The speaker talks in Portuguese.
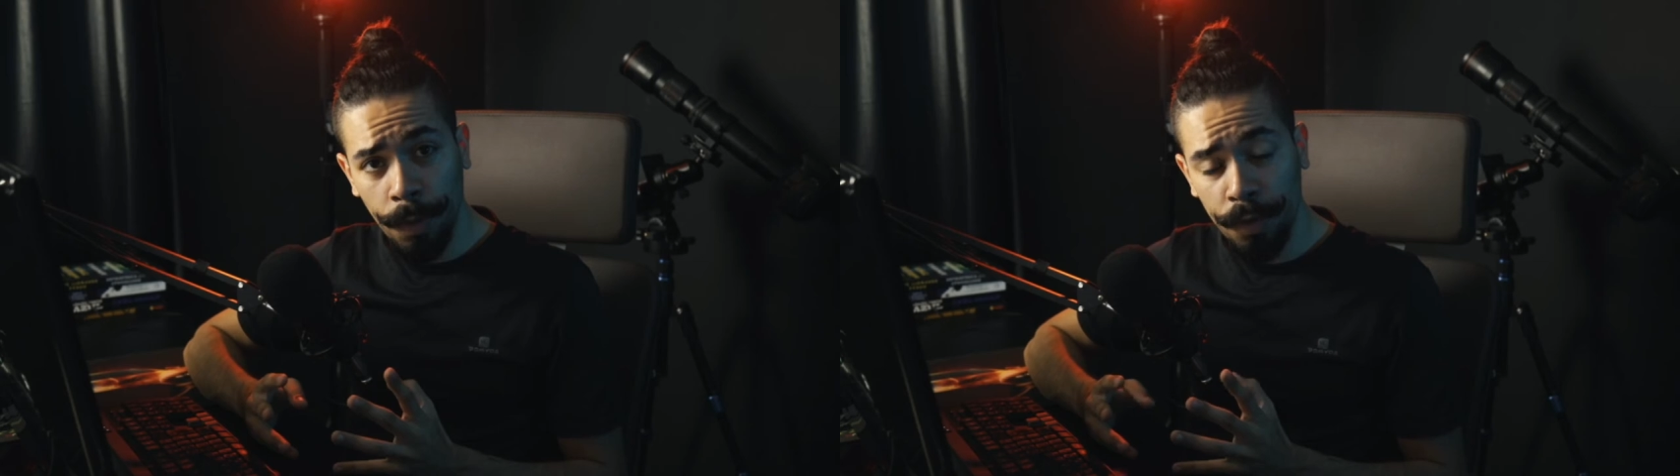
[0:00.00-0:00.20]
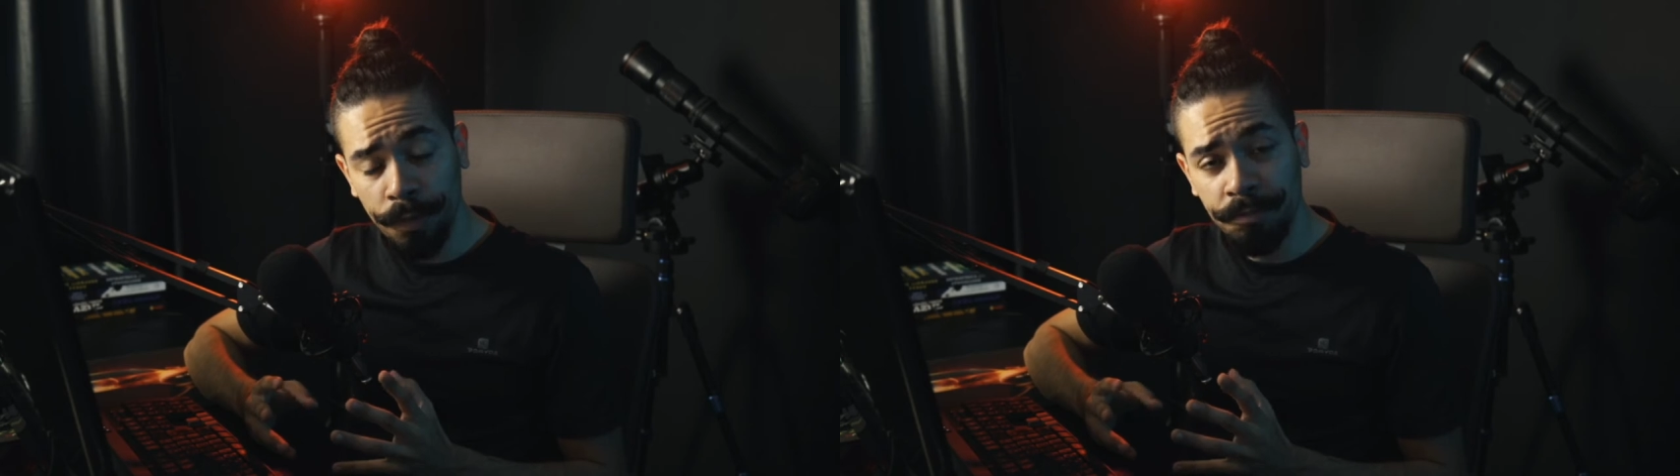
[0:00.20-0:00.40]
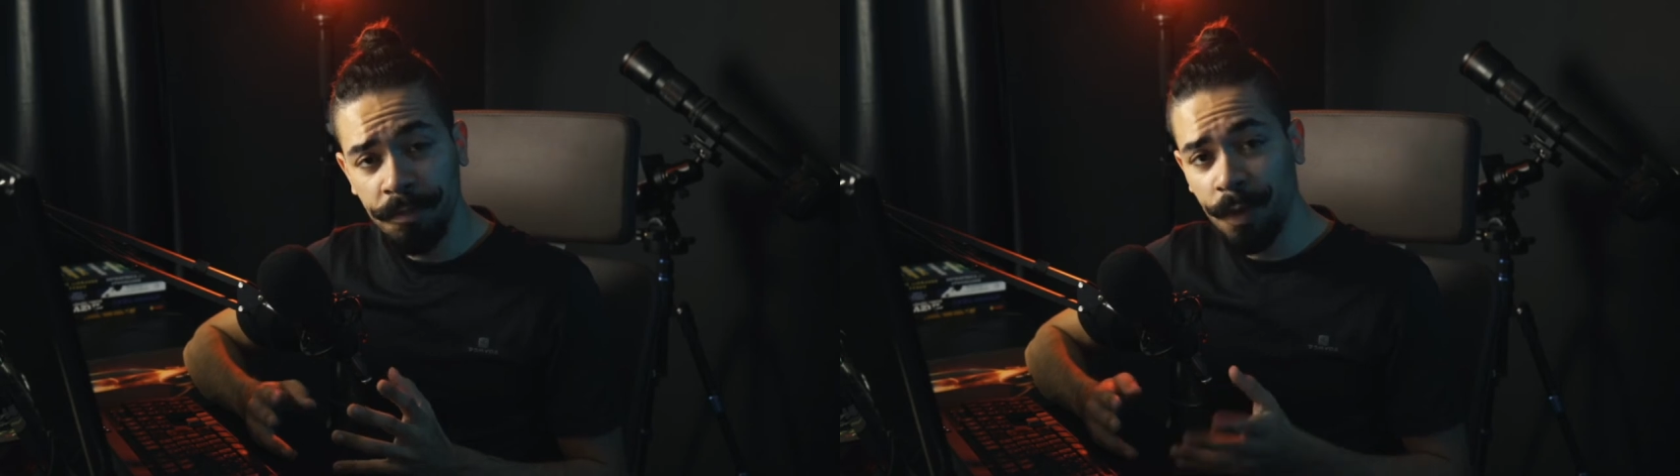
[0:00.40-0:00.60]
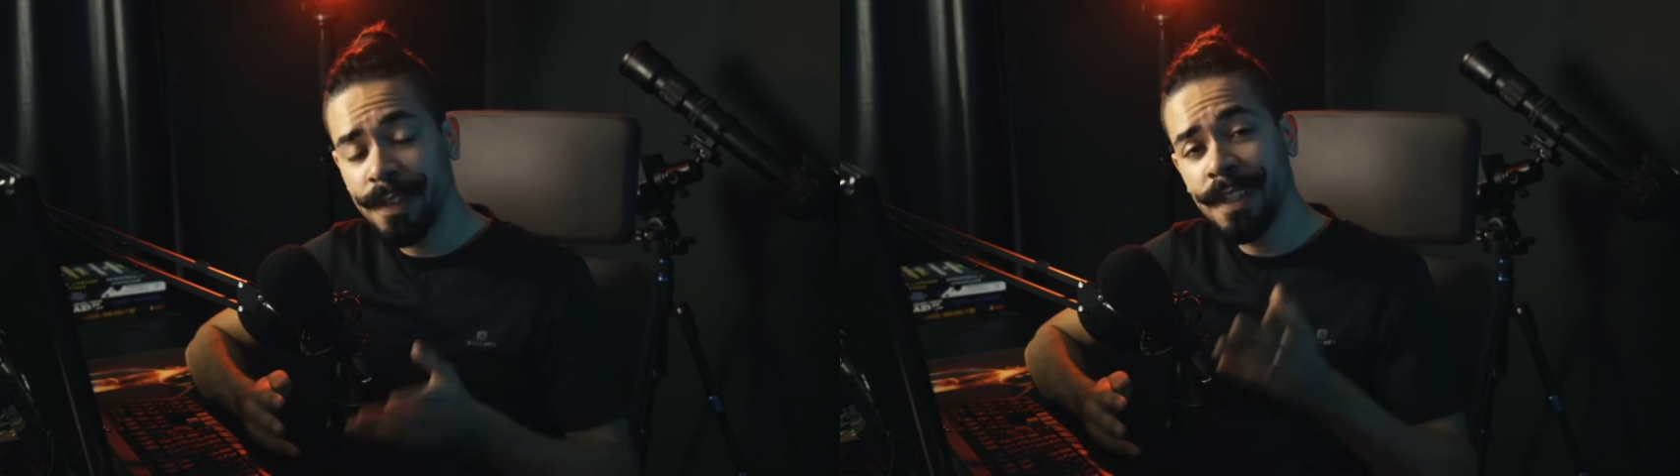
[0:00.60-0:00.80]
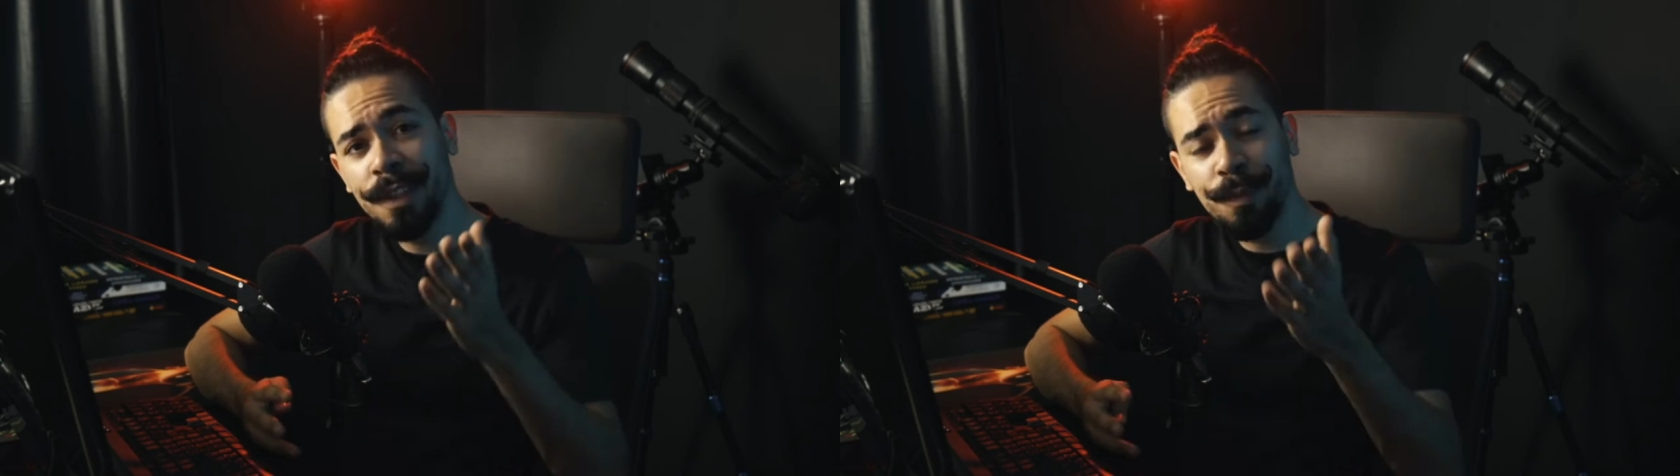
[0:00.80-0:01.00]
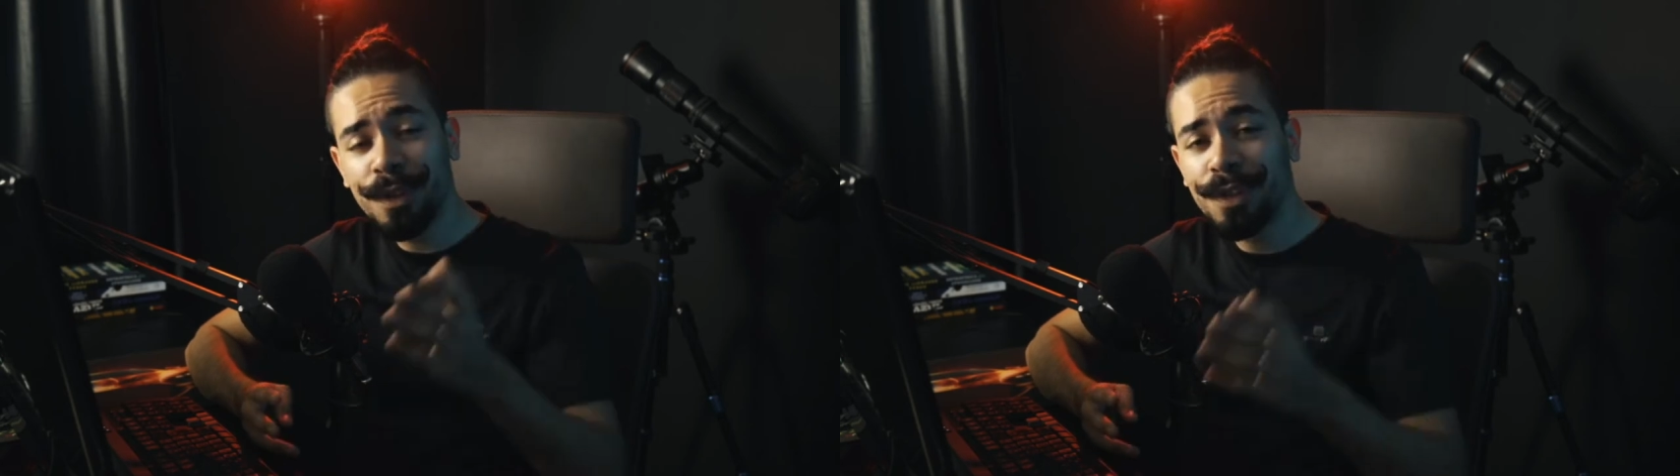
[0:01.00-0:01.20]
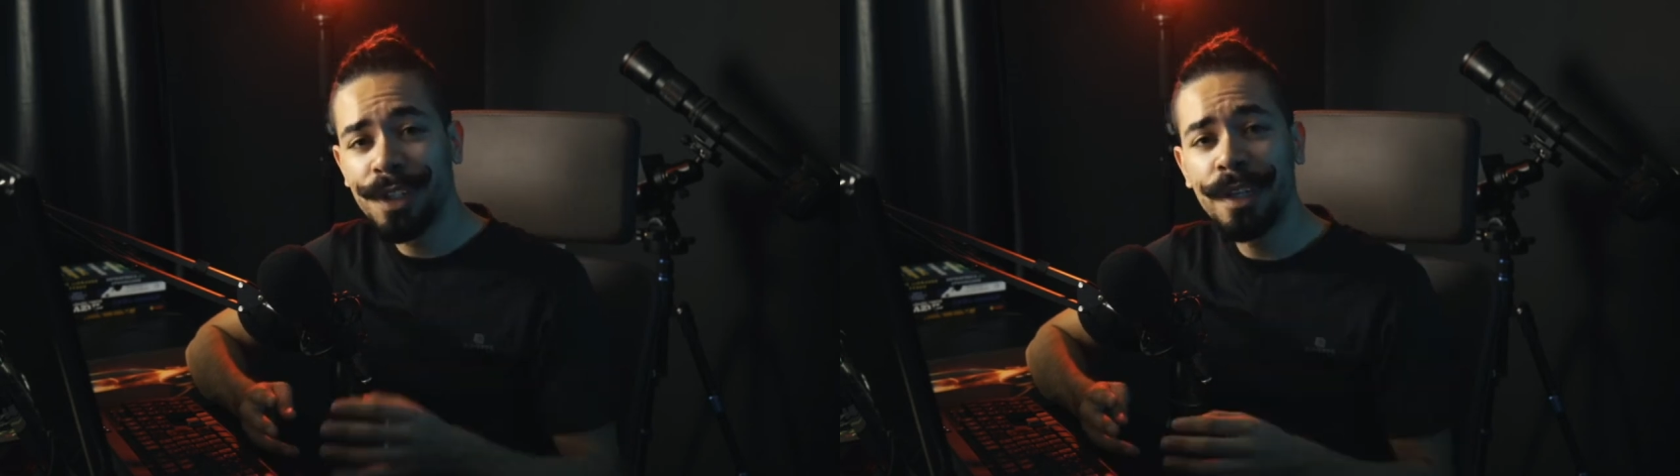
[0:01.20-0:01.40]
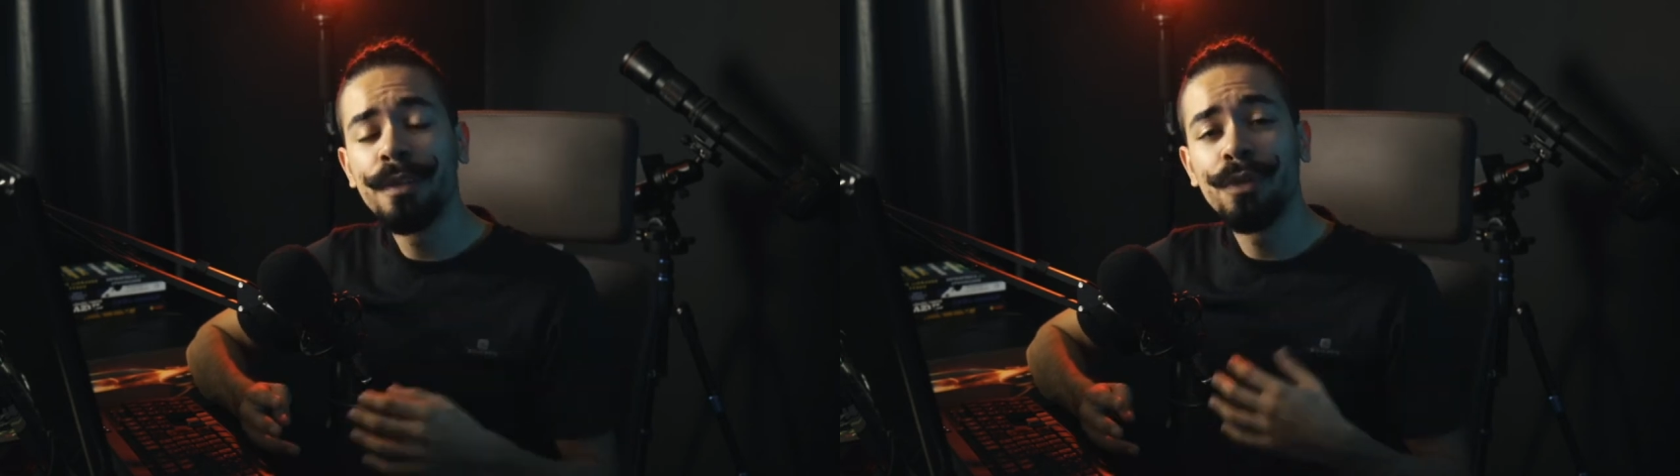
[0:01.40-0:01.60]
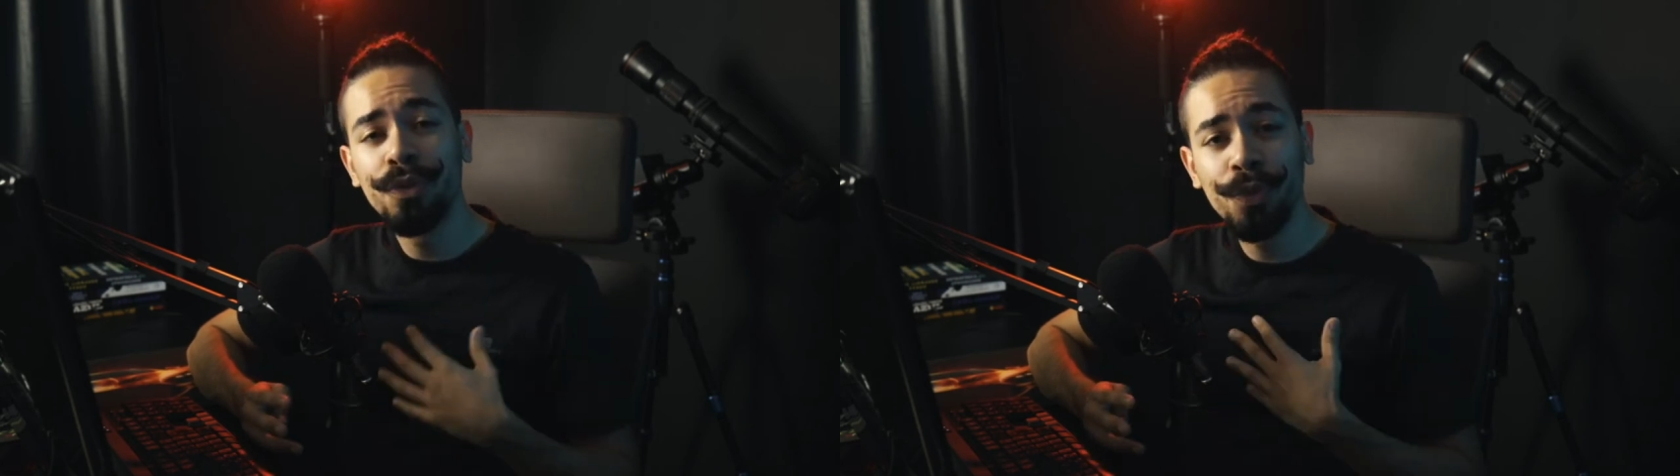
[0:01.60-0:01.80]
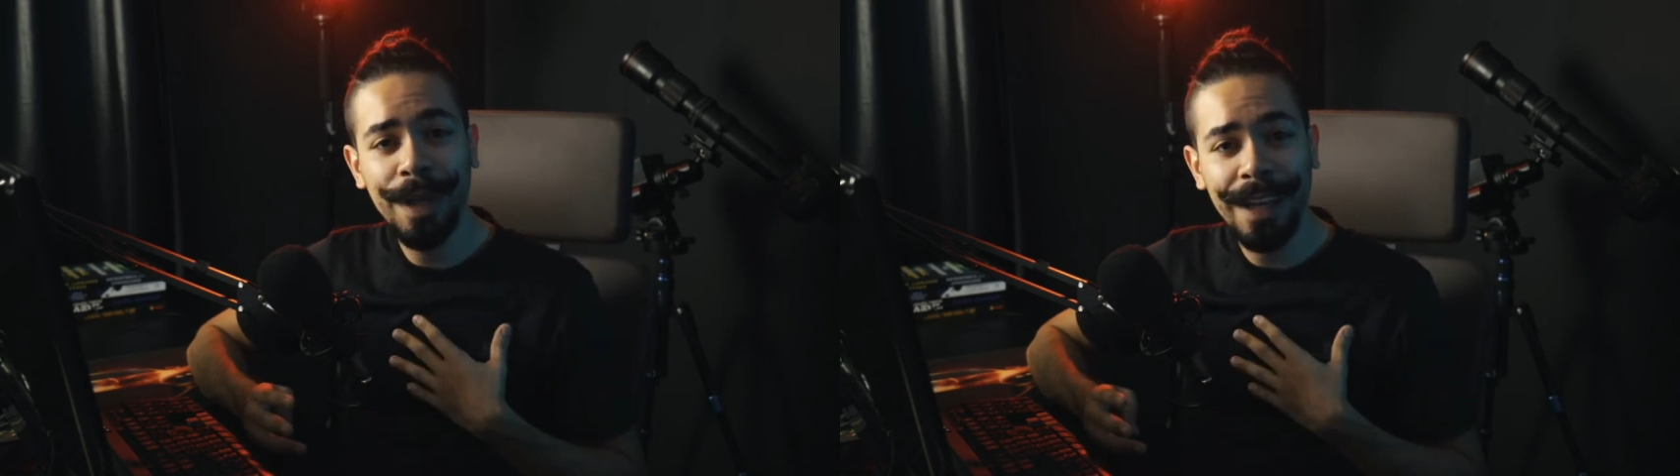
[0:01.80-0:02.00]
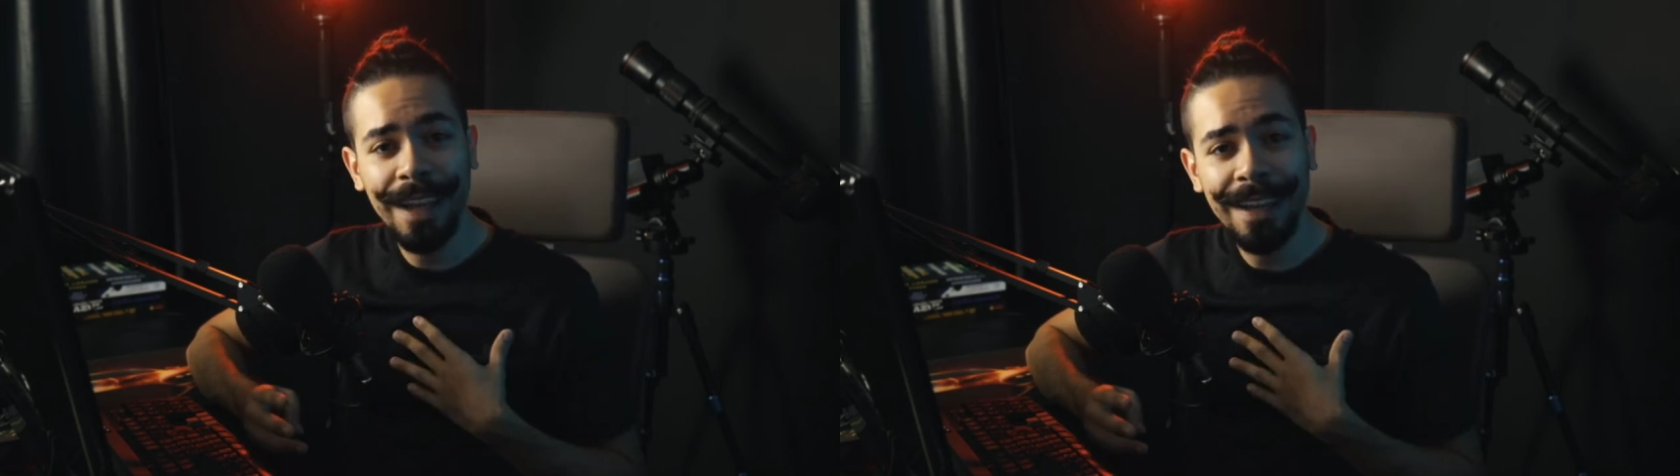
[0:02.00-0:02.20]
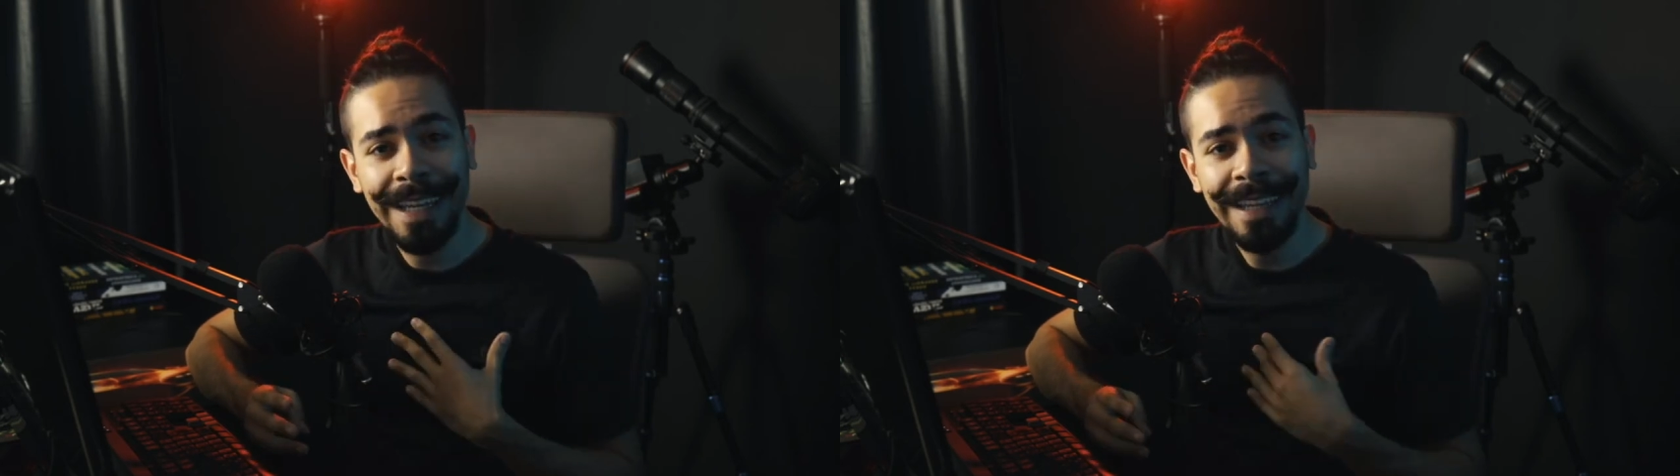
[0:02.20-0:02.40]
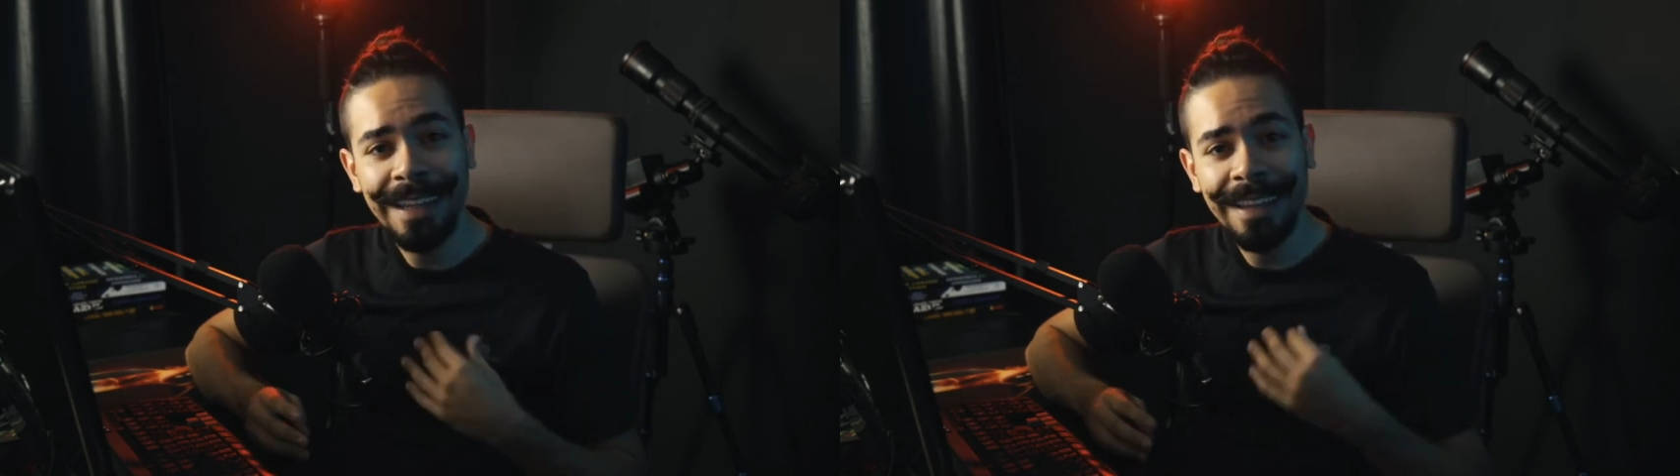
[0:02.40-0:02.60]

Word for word: Bom, vocês pediram e o Tubelan